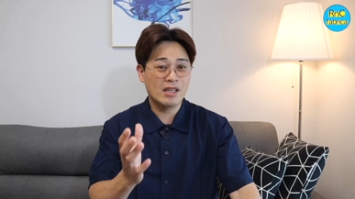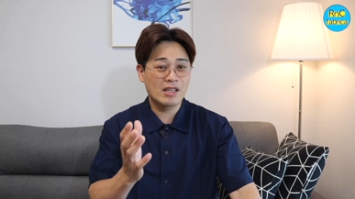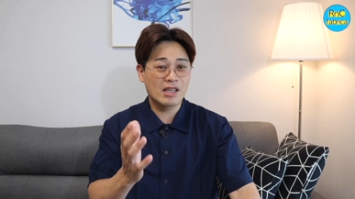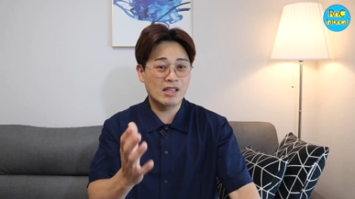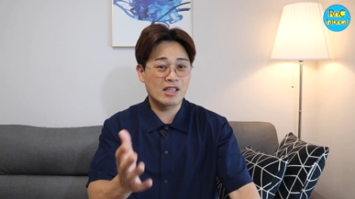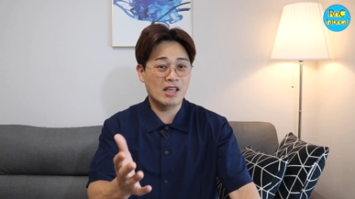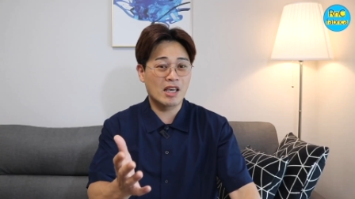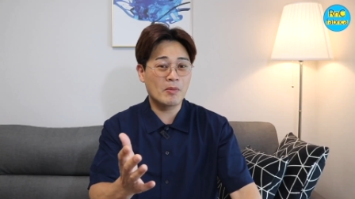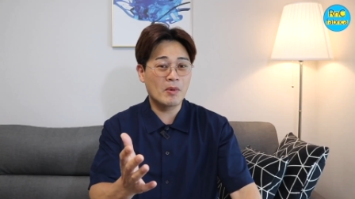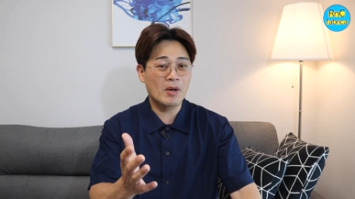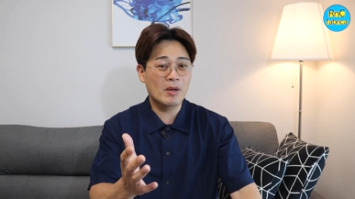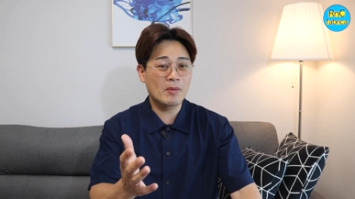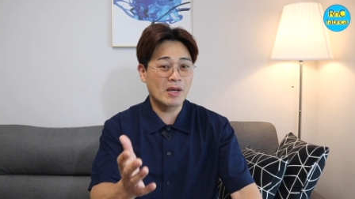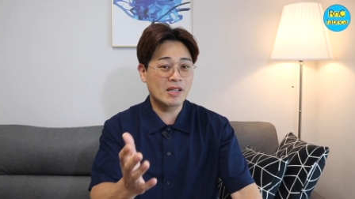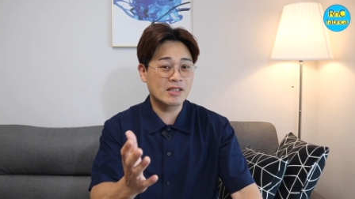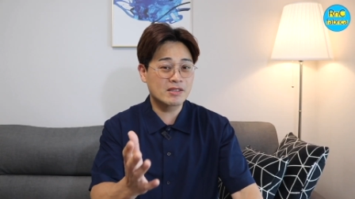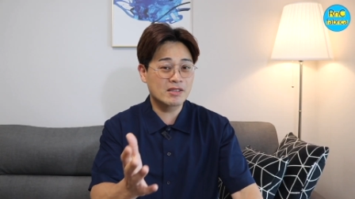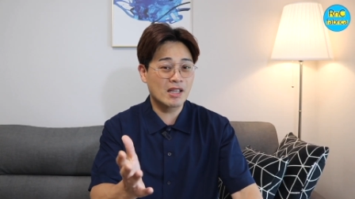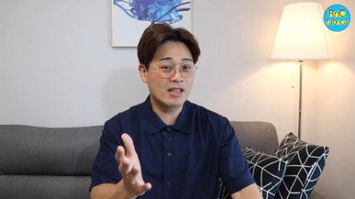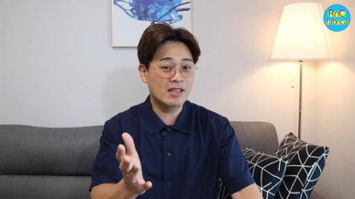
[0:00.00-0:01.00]
que lleva
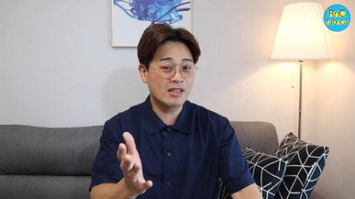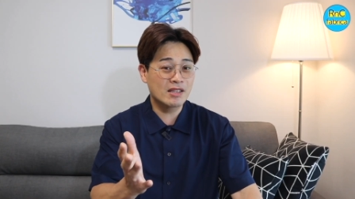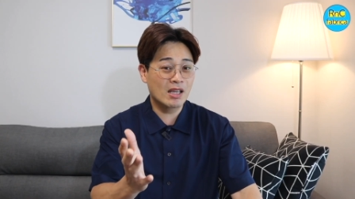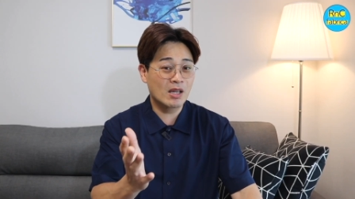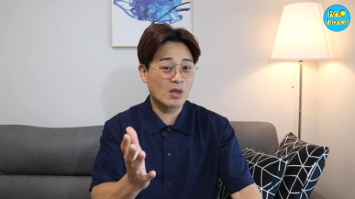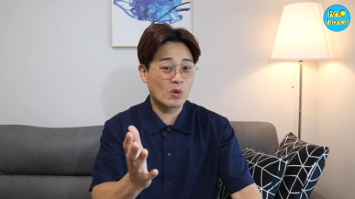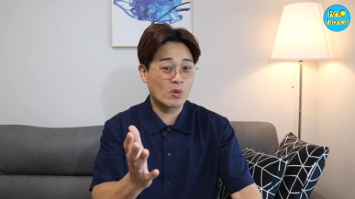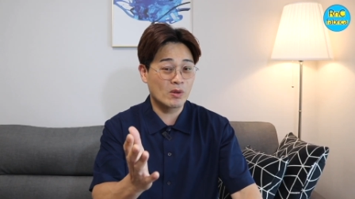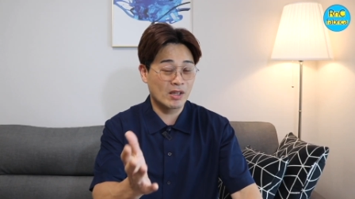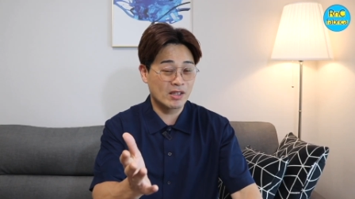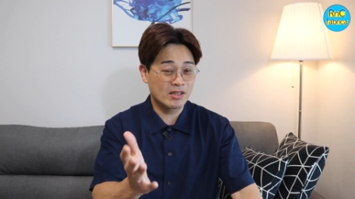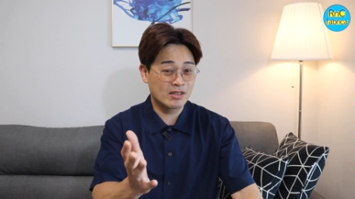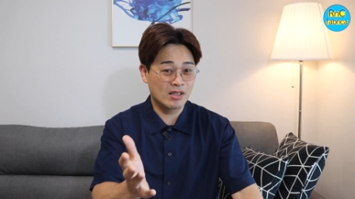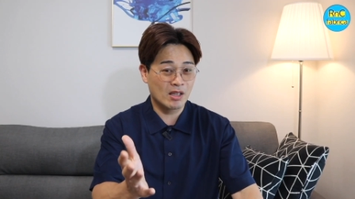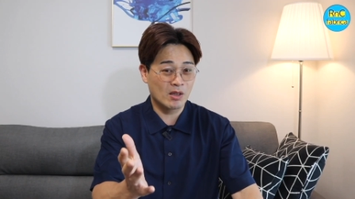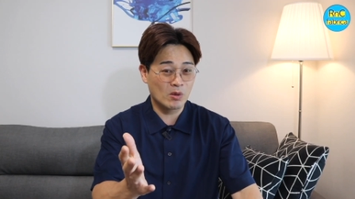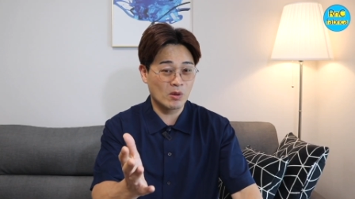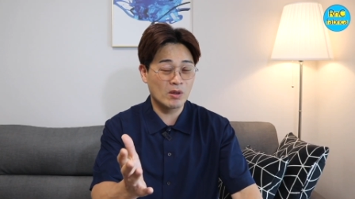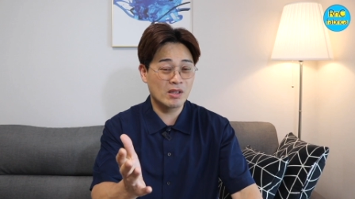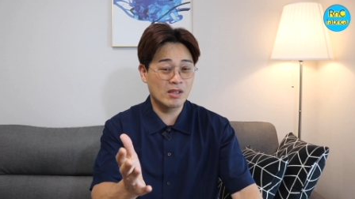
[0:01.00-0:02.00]
bastante
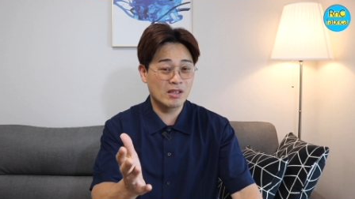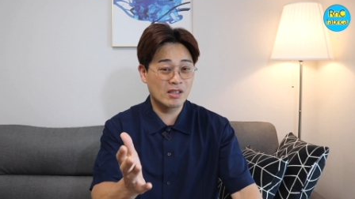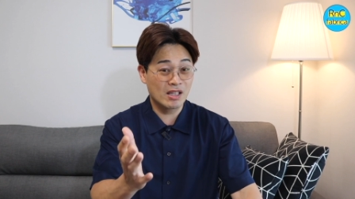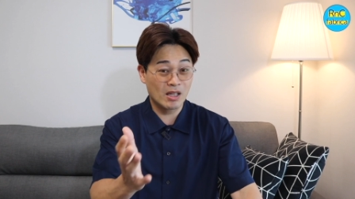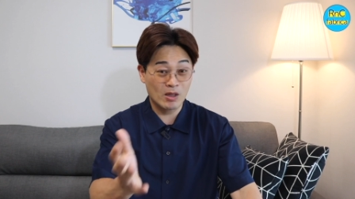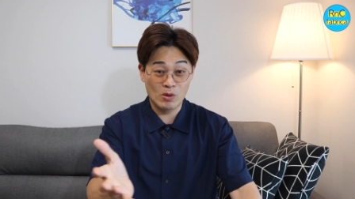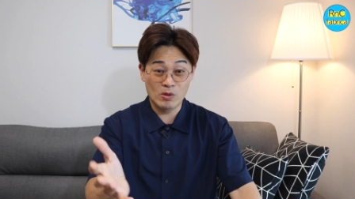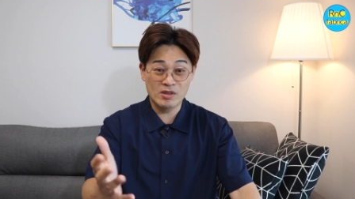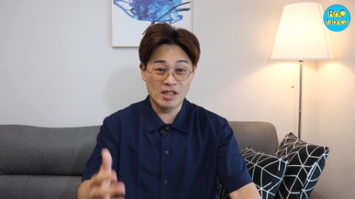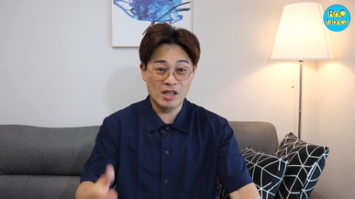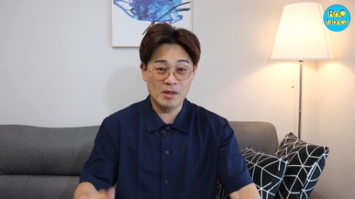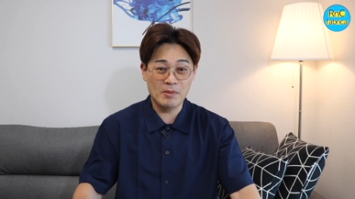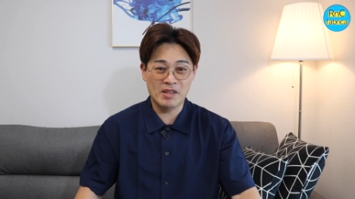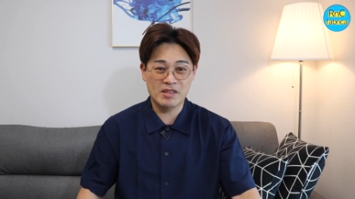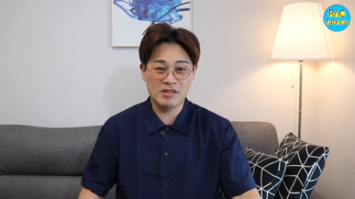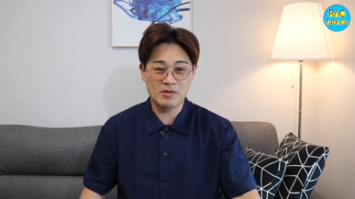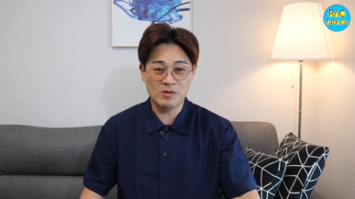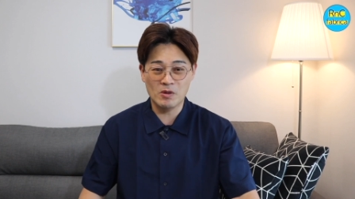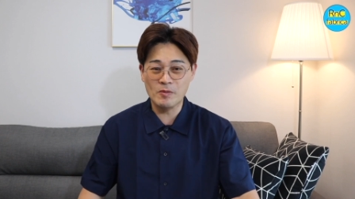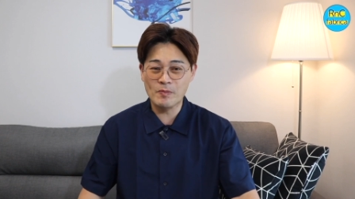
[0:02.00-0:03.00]
colesterol, ya lo
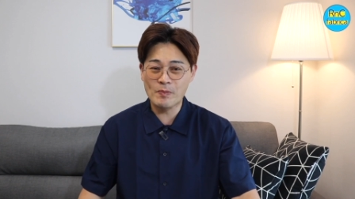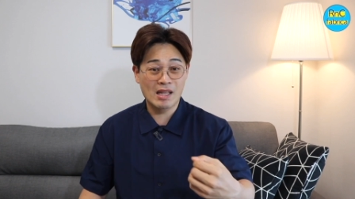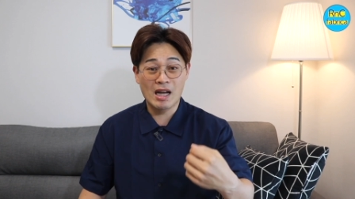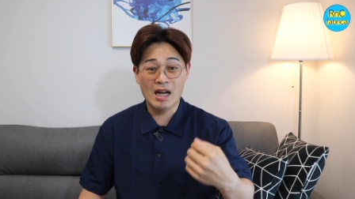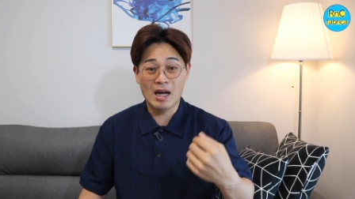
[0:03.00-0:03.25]
sabes, ¿no?